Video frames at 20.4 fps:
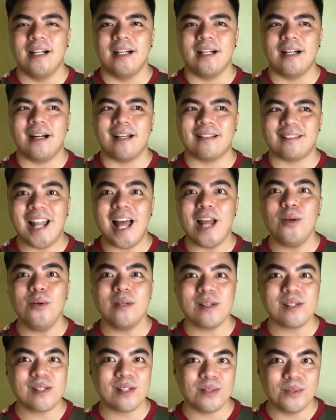at lalo
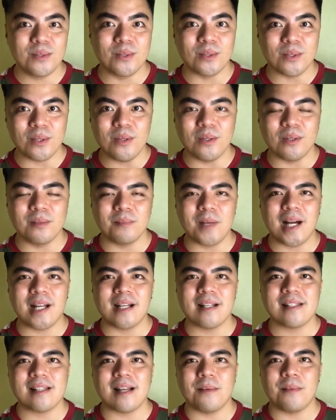na siguro para
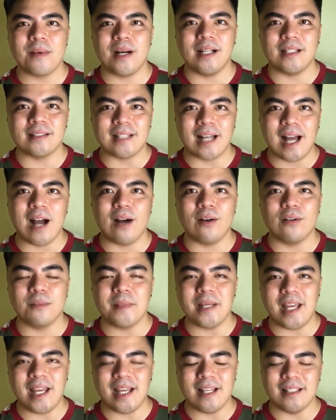sa mga taong
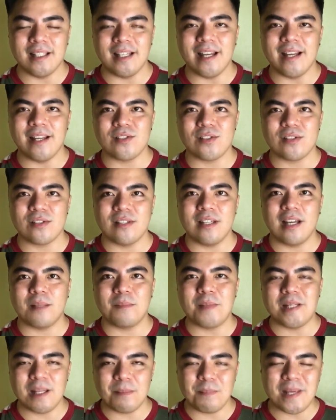may ADHD at
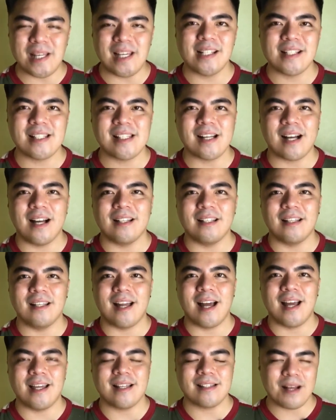pinipilit sa
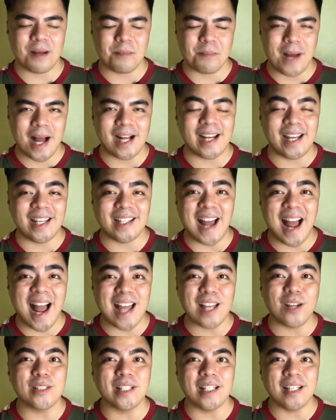kanila isang bagay na
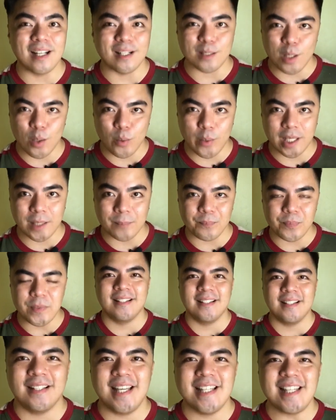ayaw nilang gawin.
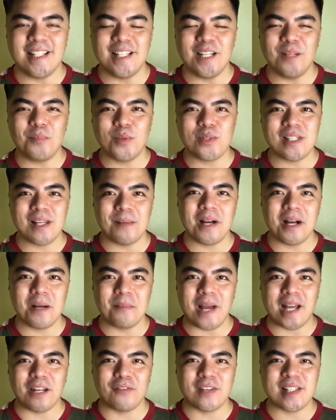Isa din po sa mga
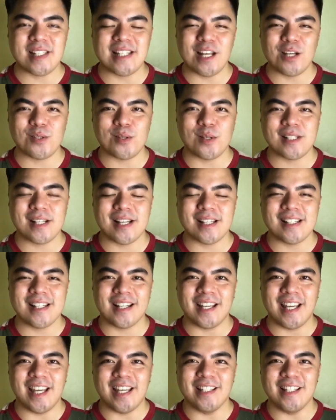manifestations kasi ng
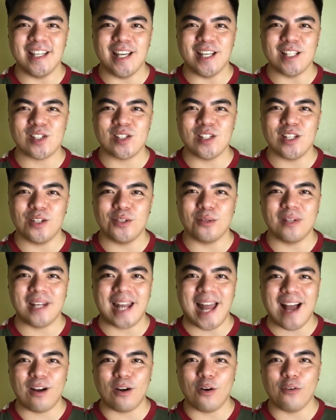ADHD yung
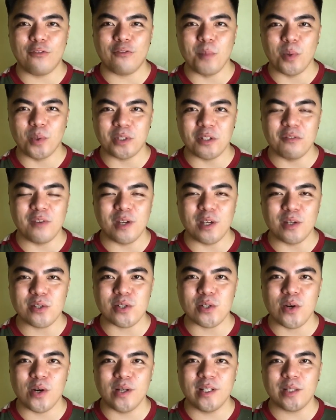lack of
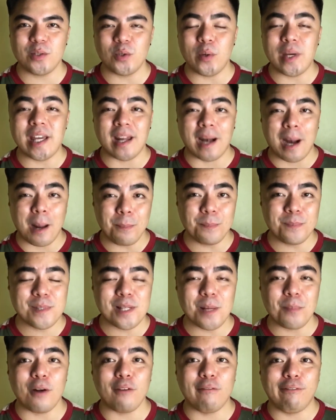motivation at yung hirap
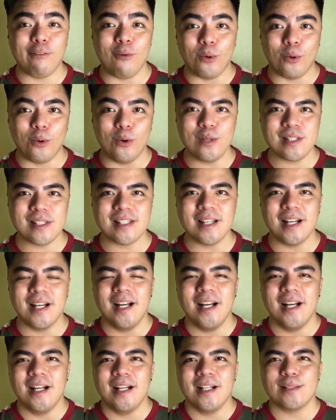sa pag-focus.
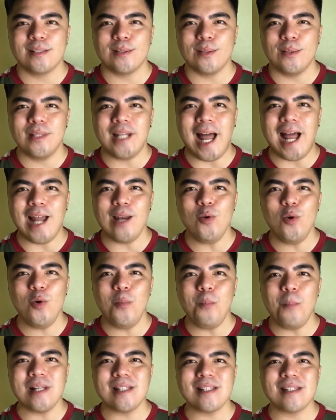So,
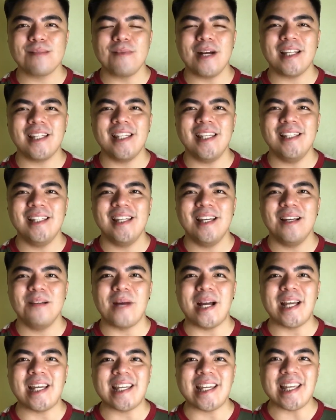lalong mas magiging
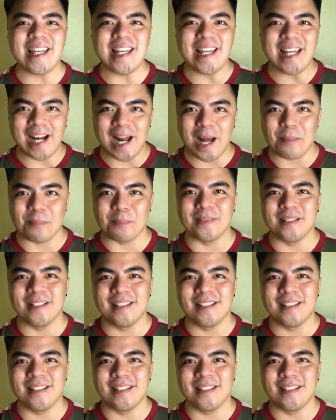mahirap